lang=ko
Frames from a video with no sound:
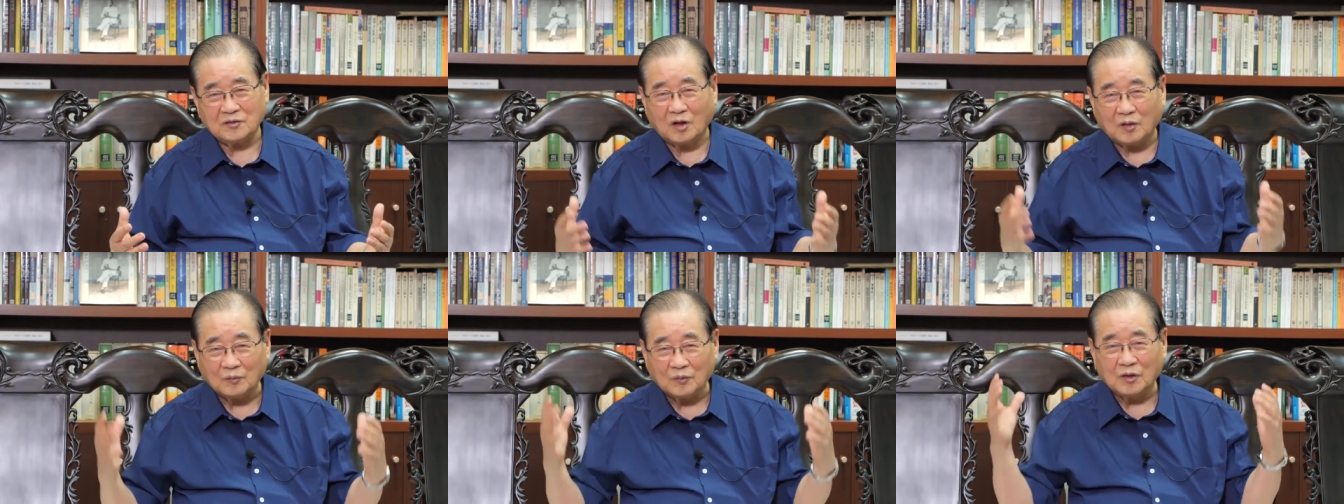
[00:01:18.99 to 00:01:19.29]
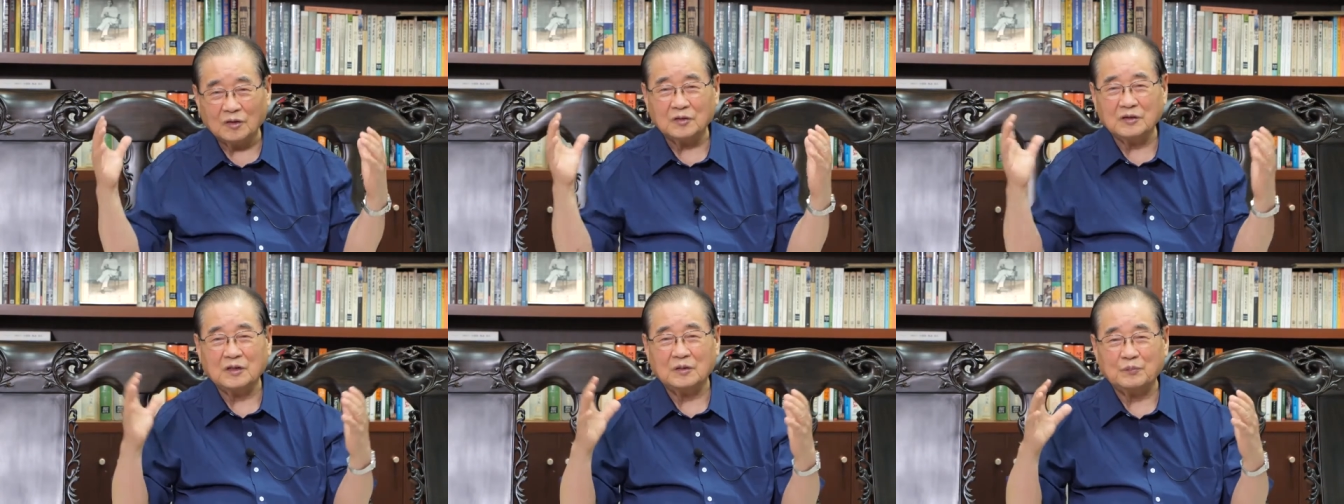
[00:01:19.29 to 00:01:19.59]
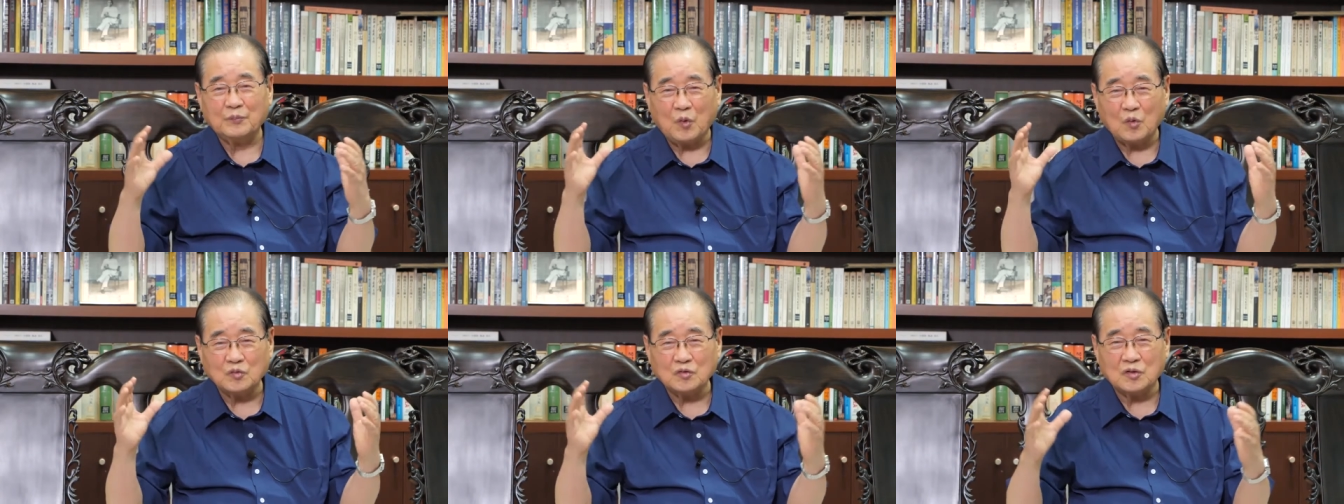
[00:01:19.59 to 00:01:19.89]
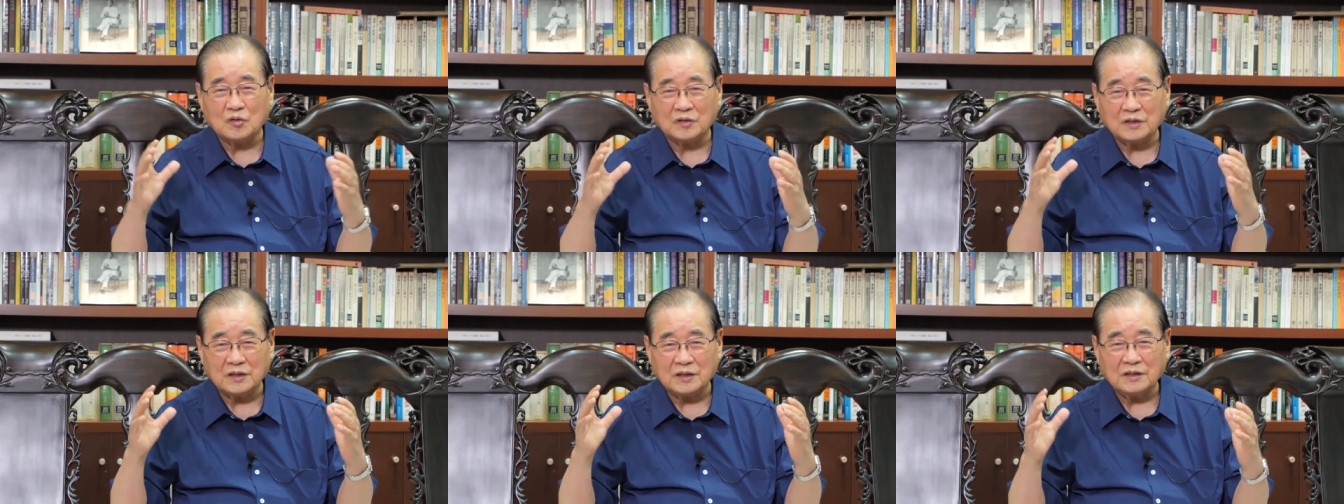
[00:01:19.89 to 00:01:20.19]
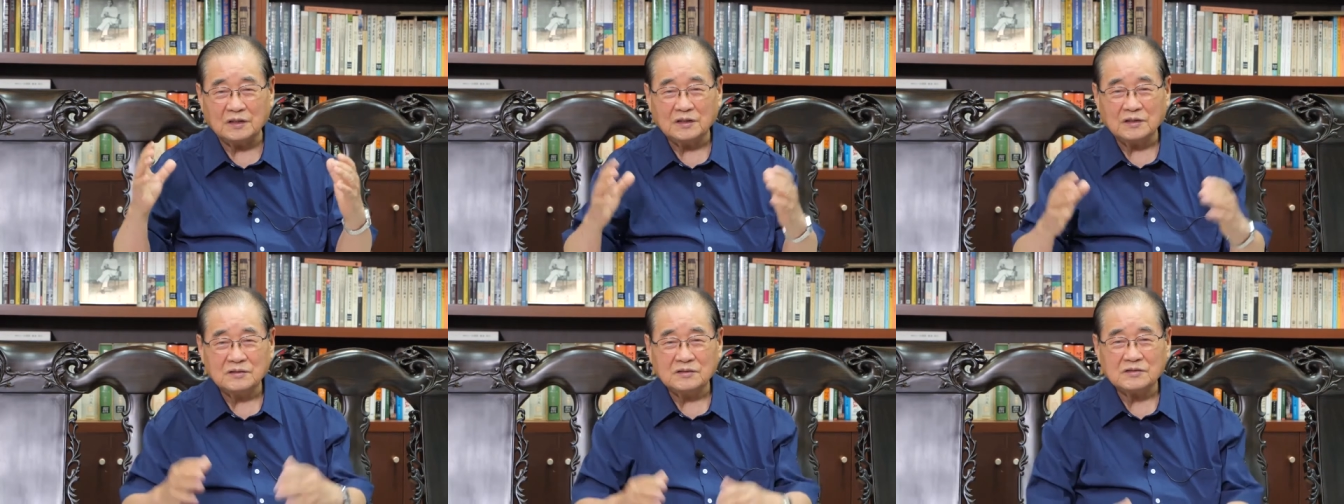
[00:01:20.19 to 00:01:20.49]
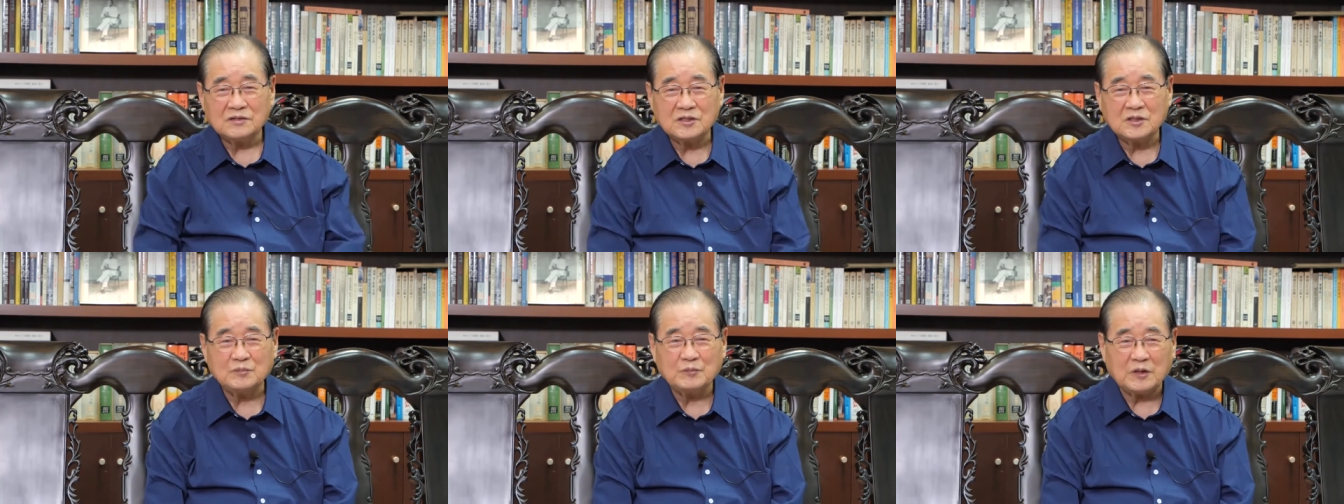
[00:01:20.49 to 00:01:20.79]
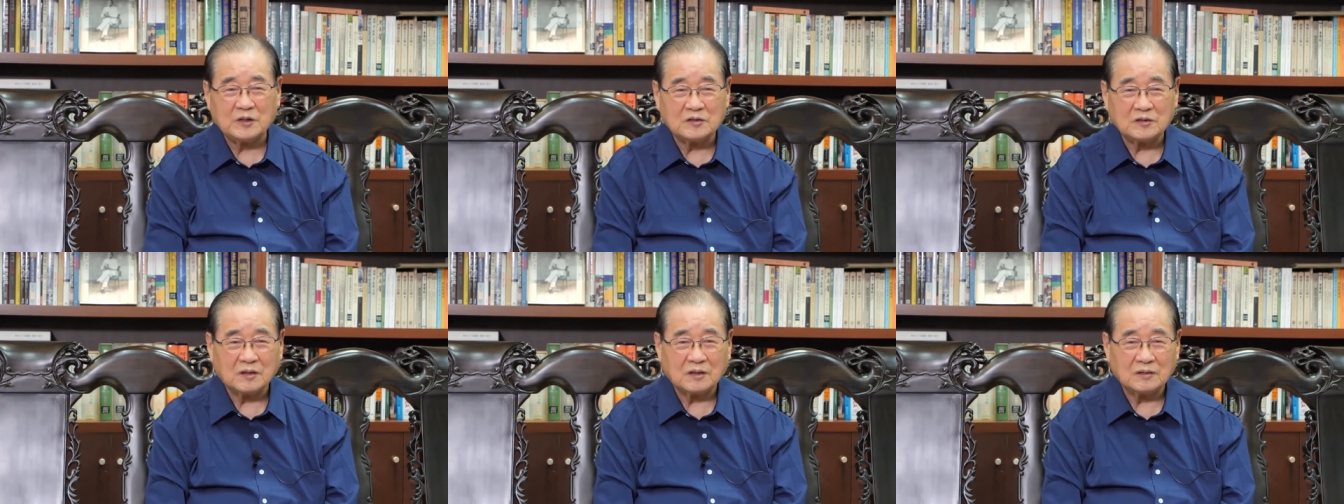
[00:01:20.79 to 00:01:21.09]
너무 이 폭력이
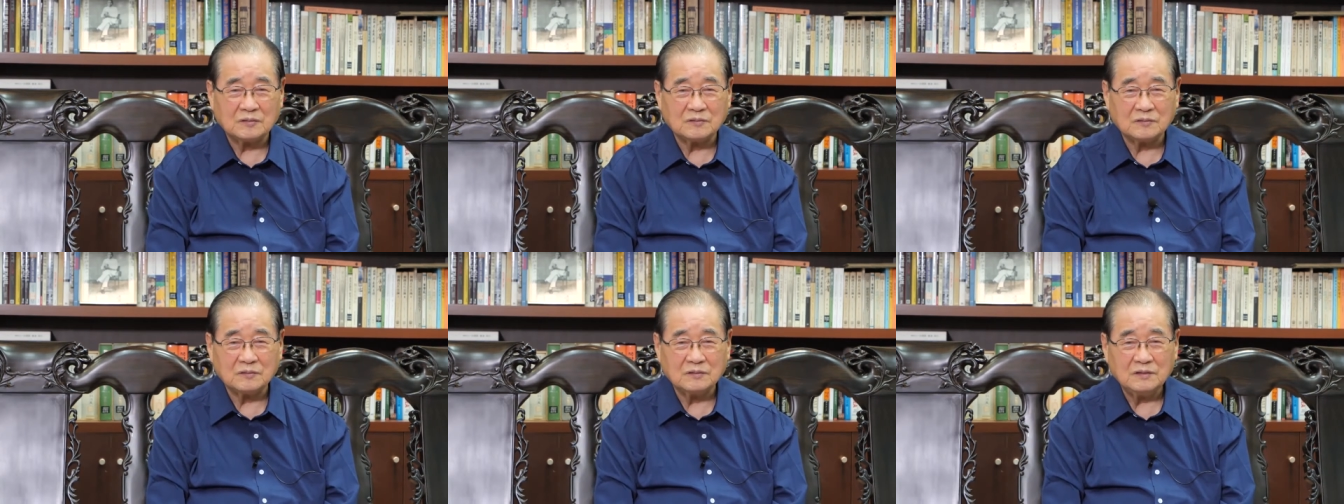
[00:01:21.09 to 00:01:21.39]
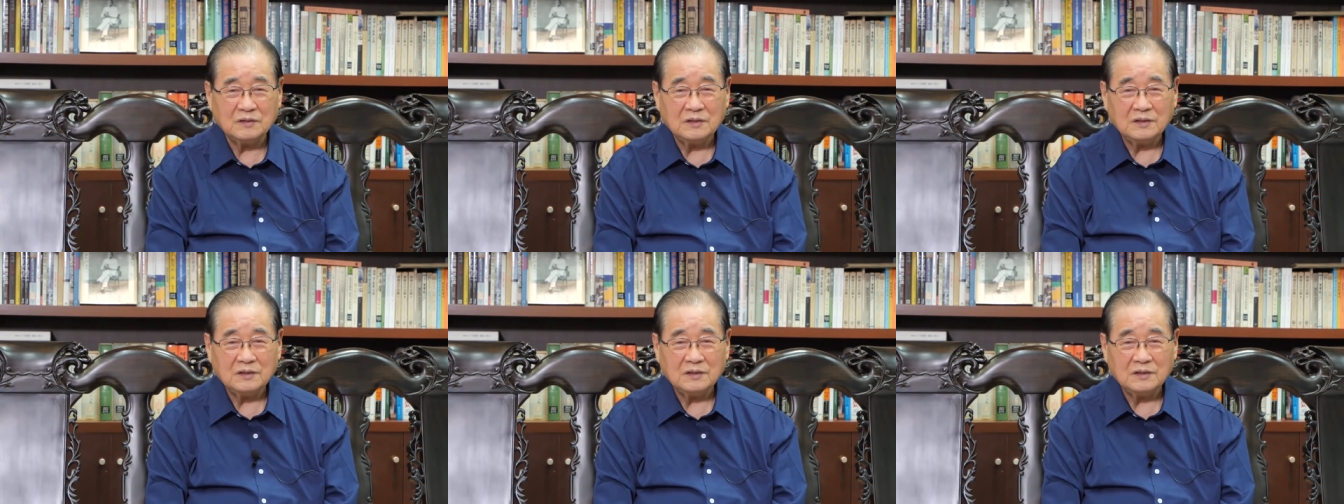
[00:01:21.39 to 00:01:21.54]
심해져가지고.